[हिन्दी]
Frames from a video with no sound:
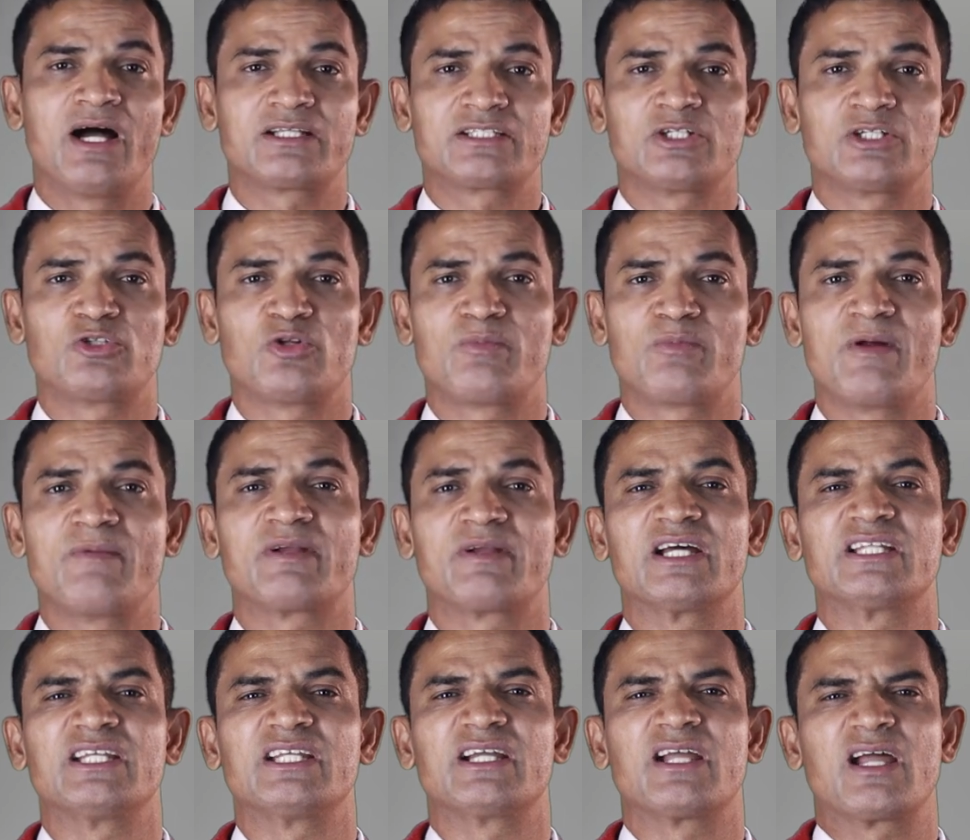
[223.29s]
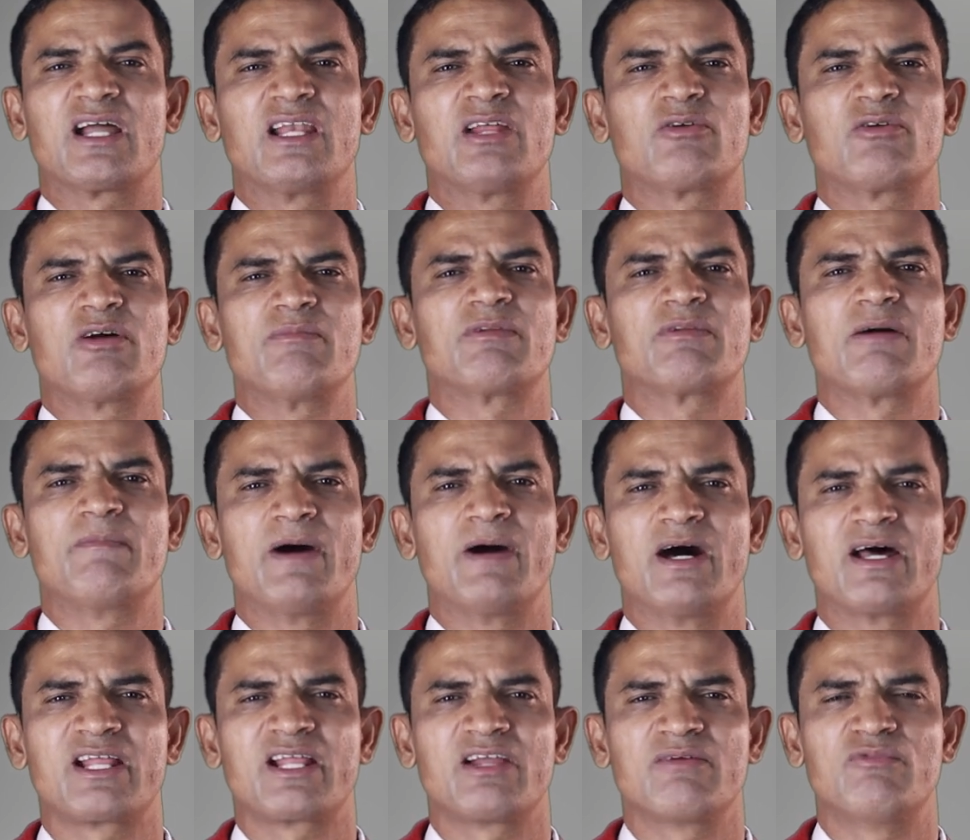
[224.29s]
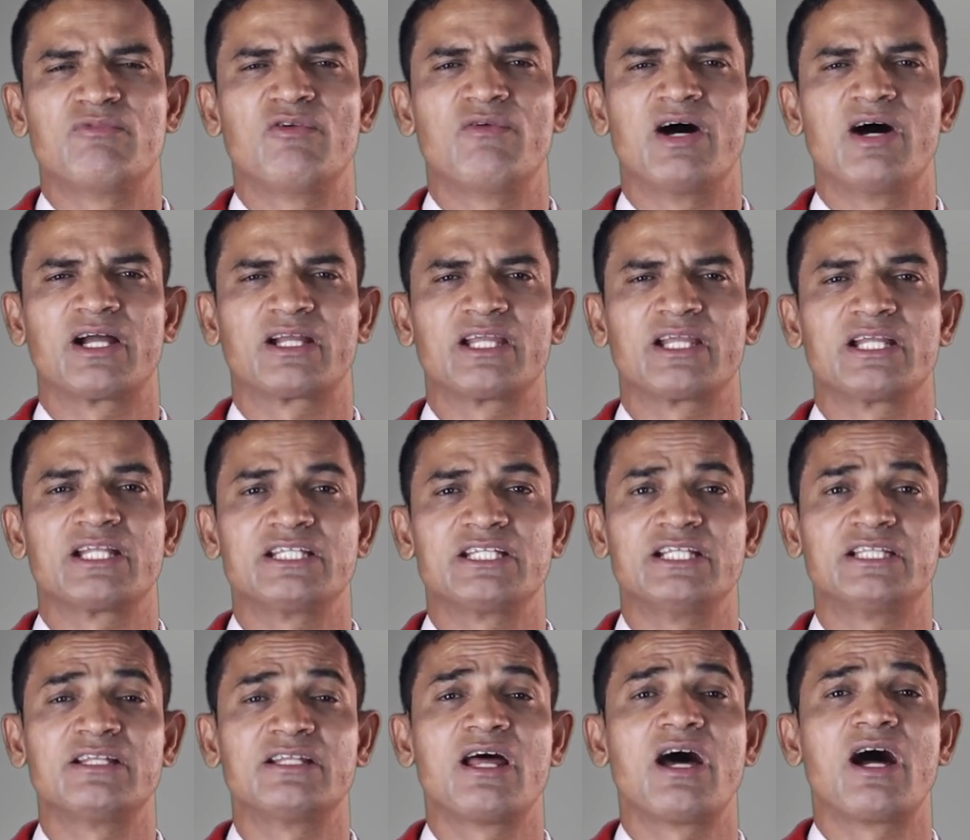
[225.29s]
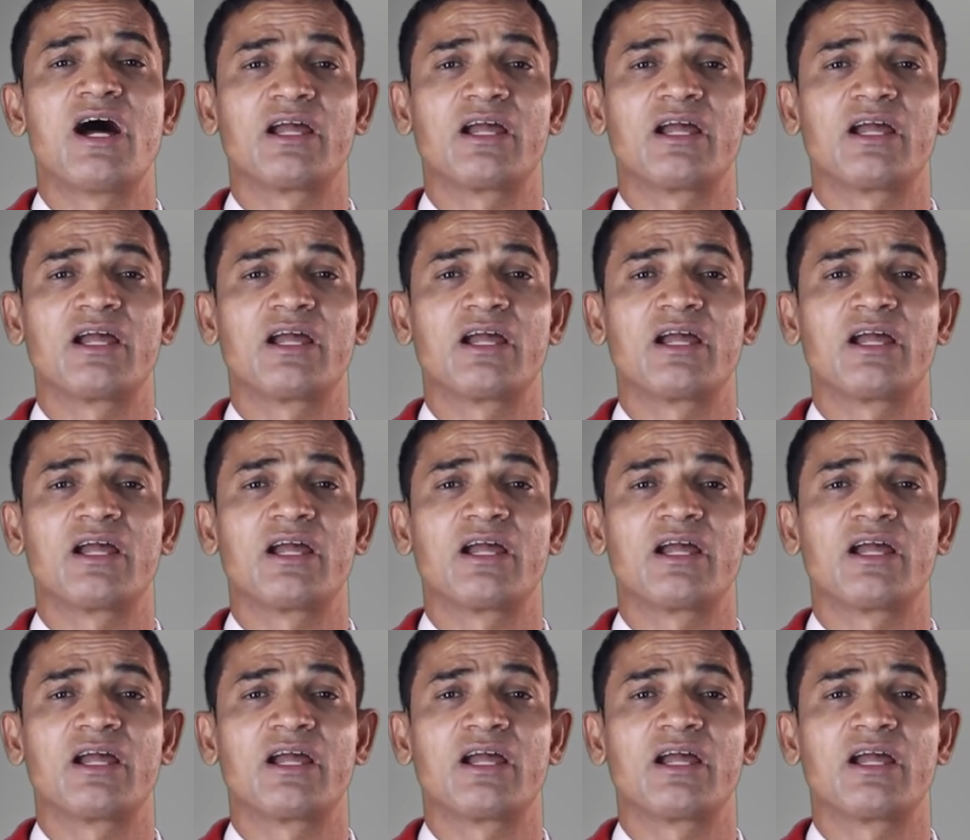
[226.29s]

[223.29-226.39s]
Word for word: अक्सर तौर तो पर हम कहते हैं कि अगले को हम खपा रहे हैं बुलवा के जितना